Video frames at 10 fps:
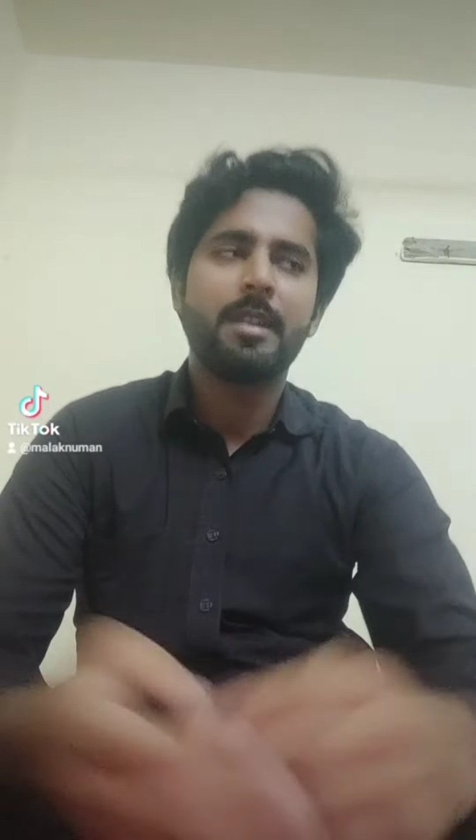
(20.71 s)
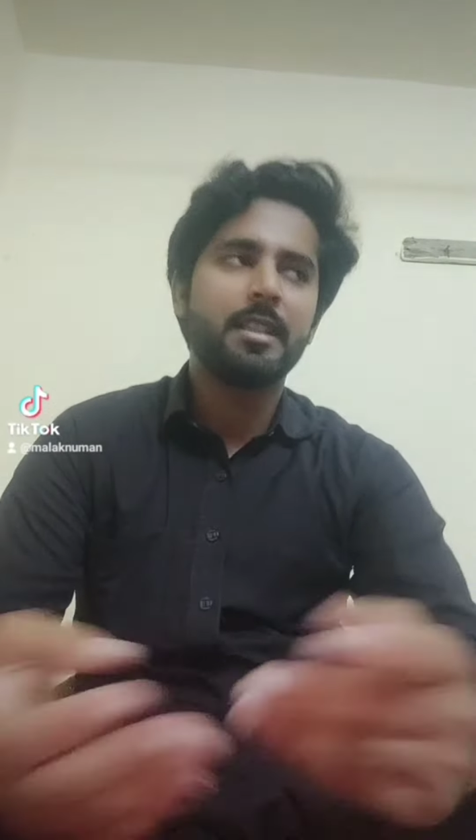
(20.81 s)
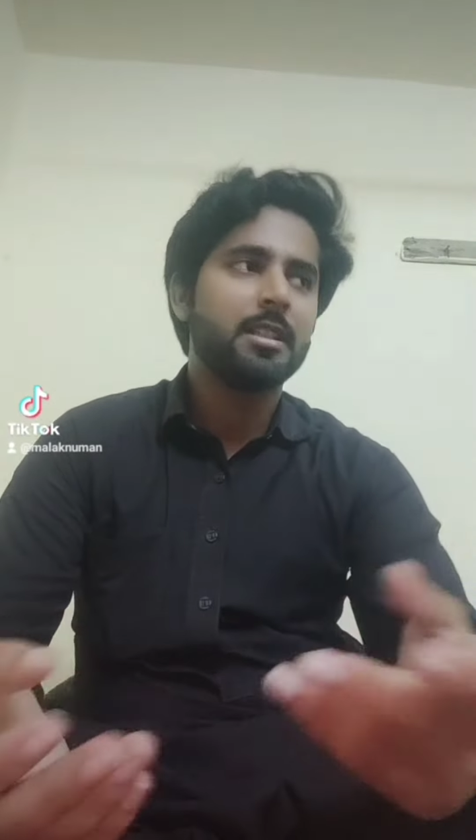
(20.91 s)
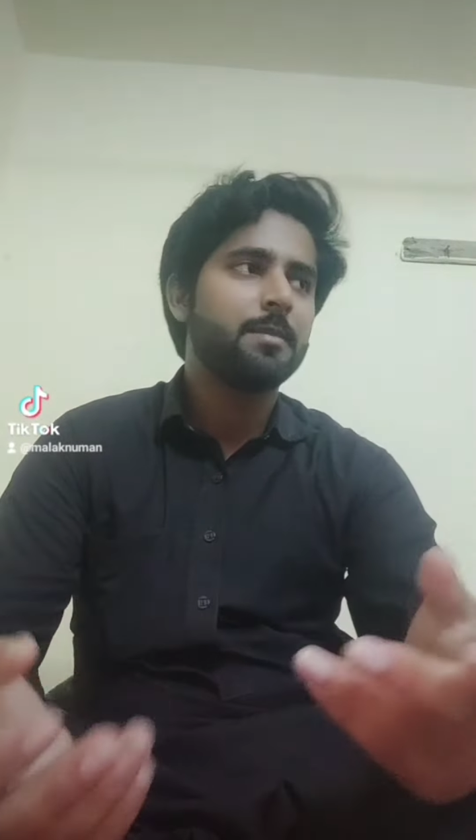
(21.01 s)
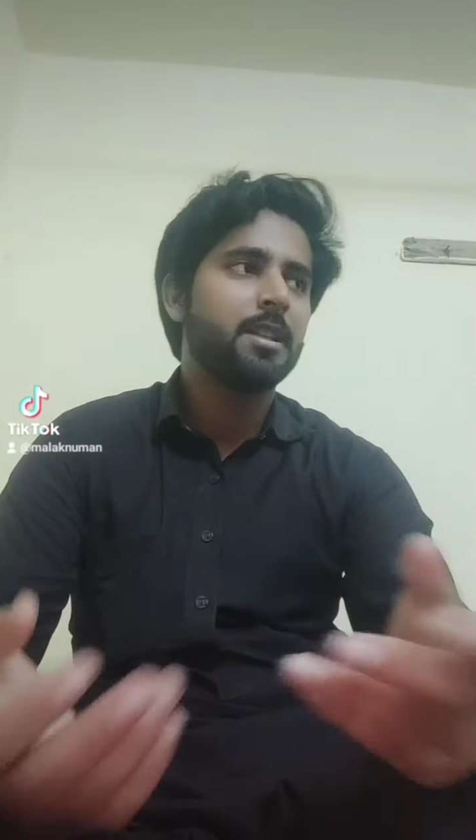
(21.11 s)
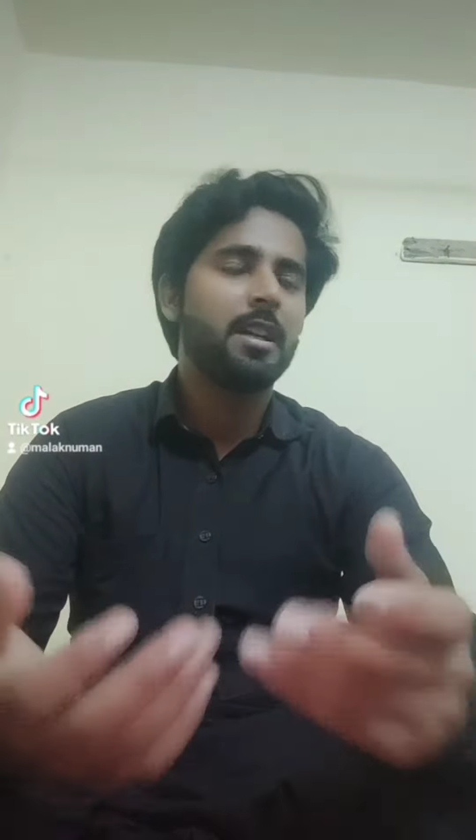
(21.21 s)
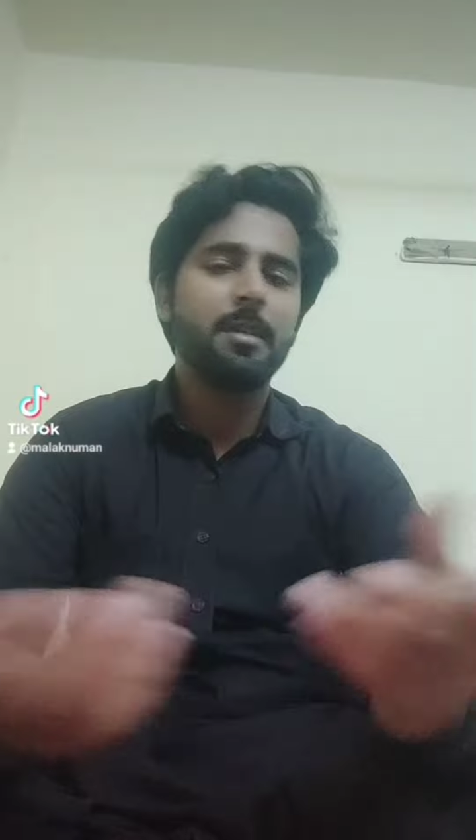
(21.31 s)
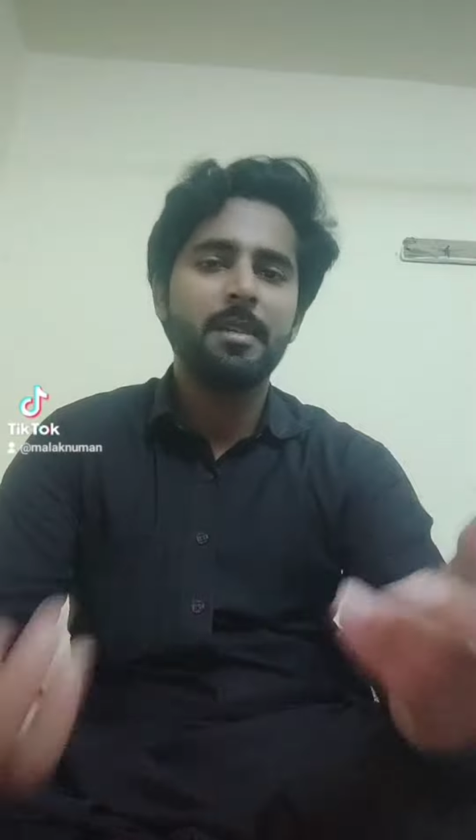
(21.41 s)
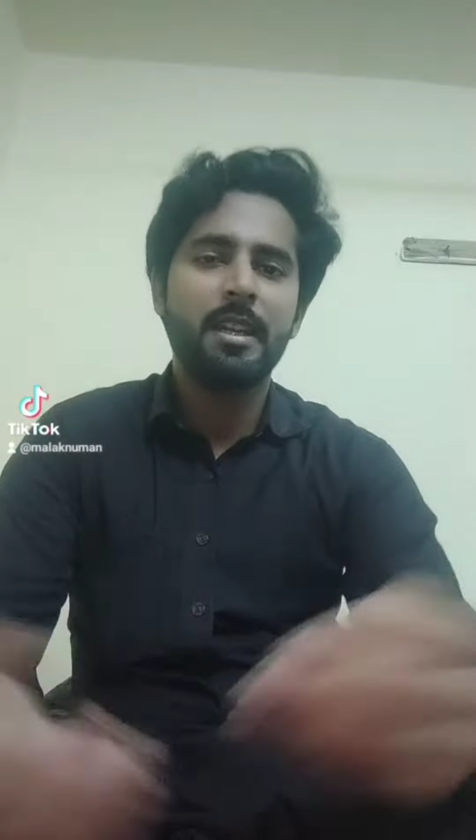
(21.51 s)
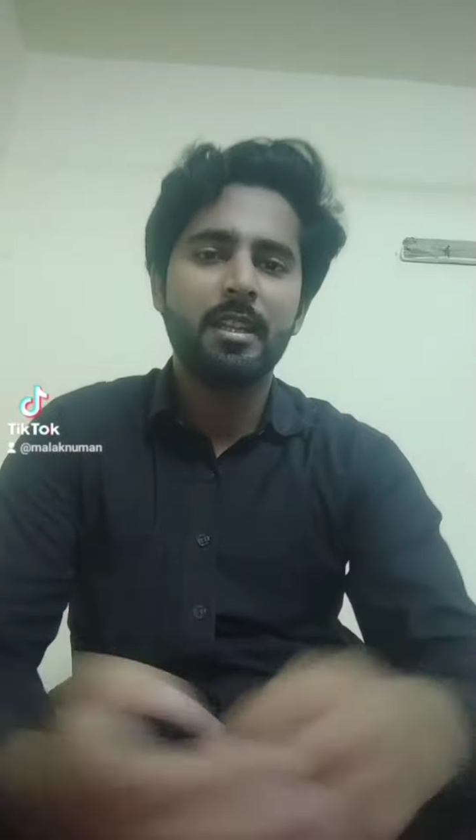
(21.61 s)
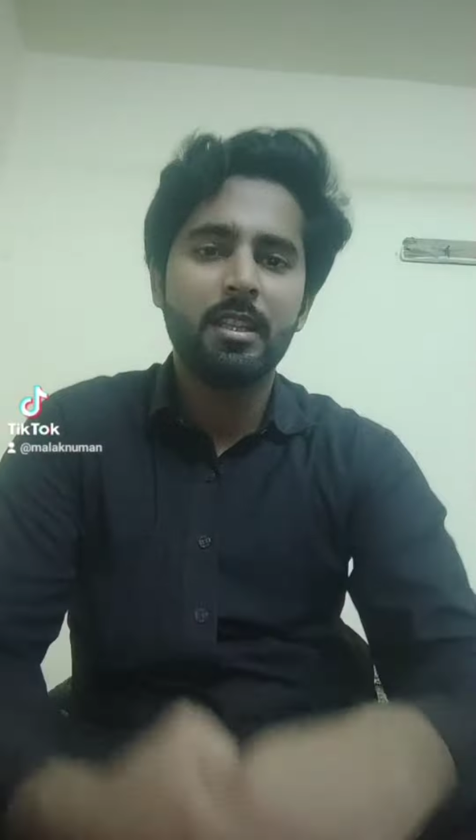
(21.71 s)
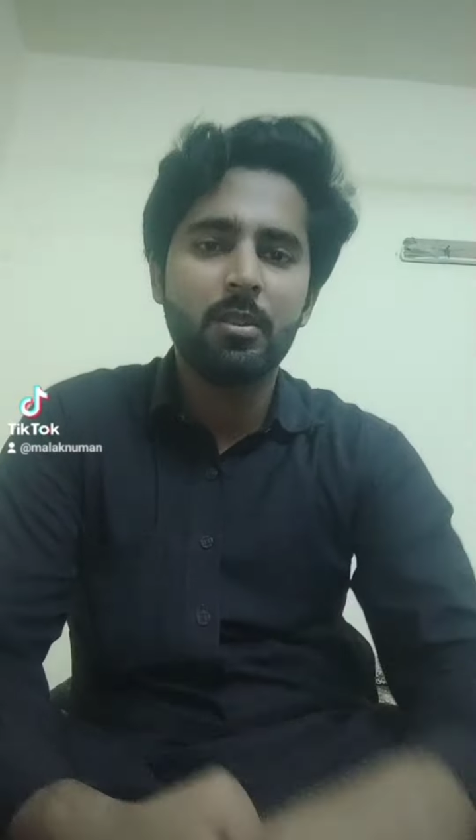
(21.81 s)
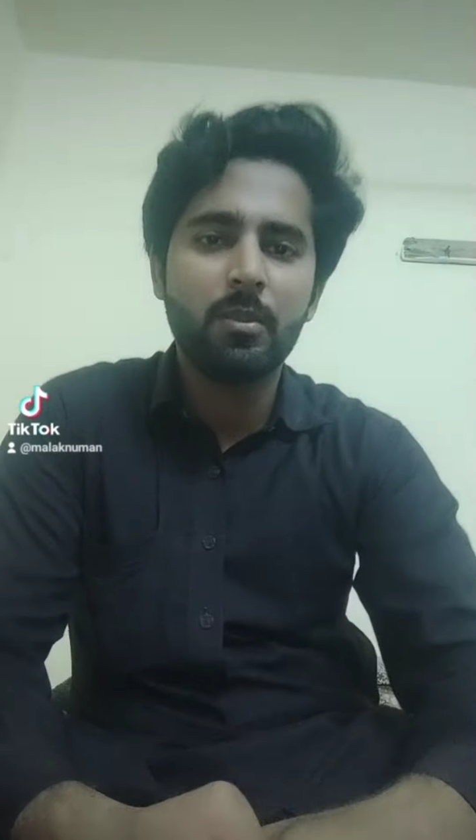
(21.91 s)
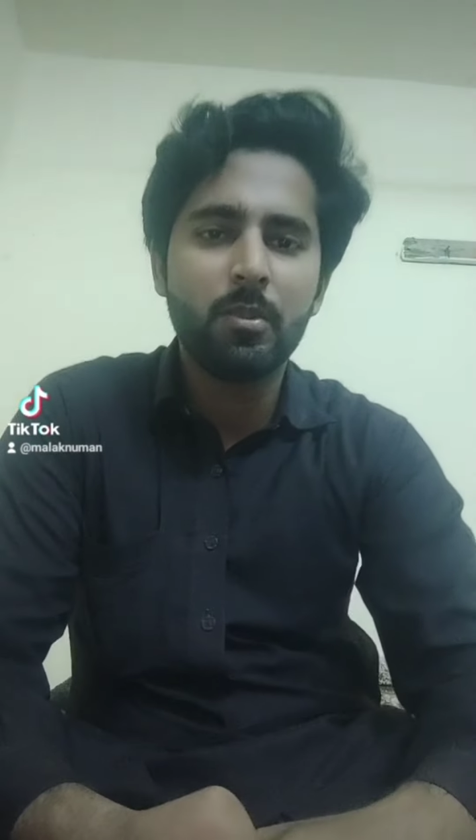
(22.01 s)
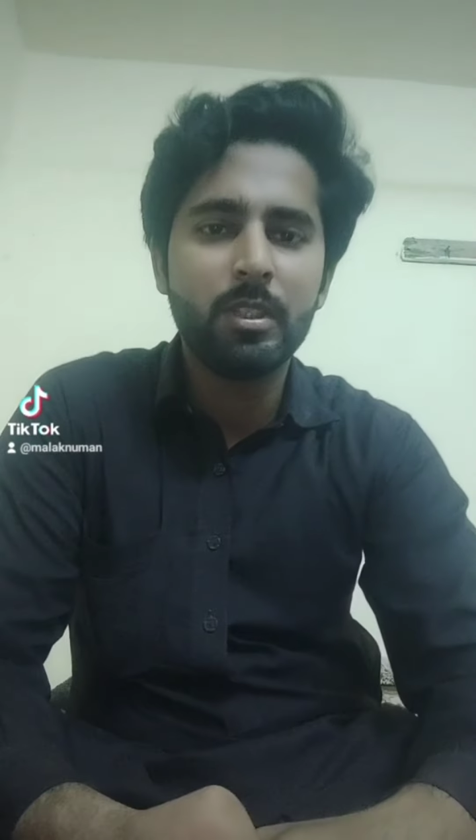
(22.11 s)
प्रदेश में कहीं भी रहते हैं
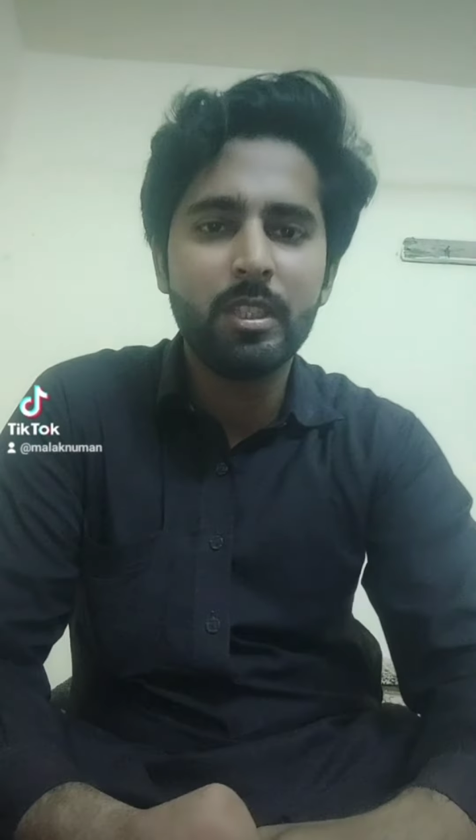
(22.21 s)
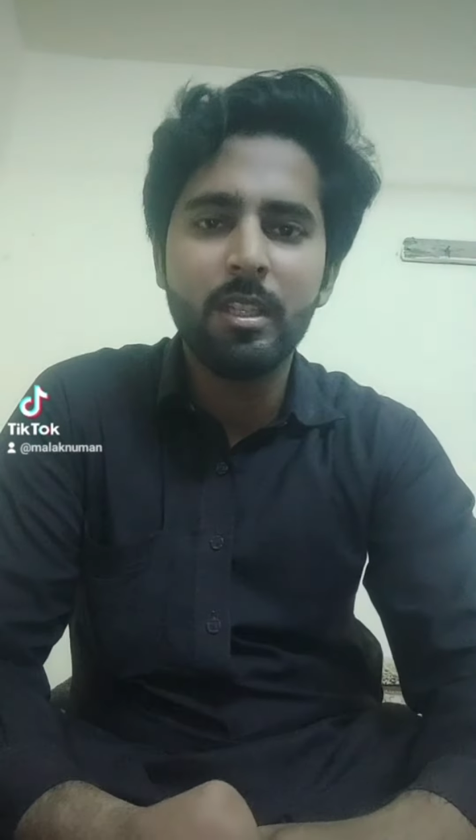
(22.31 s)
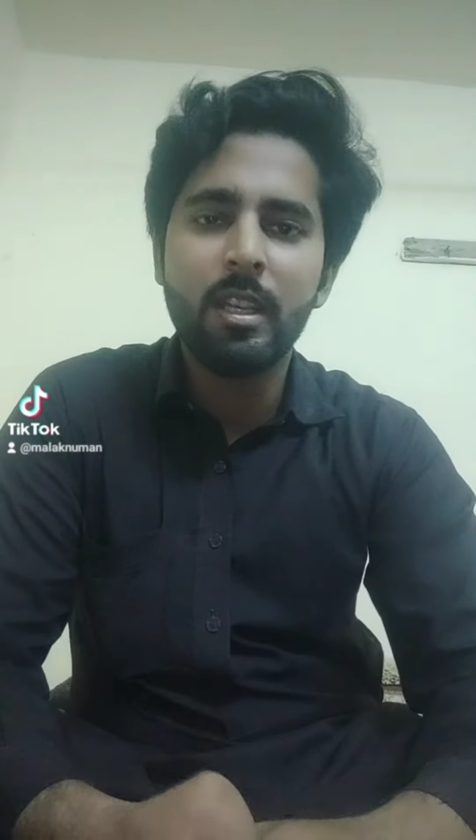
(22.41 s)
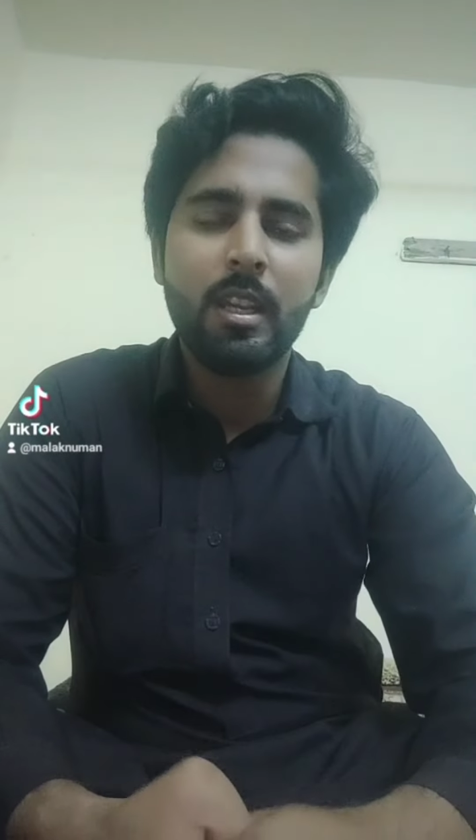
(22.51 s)
तो वो खुद ही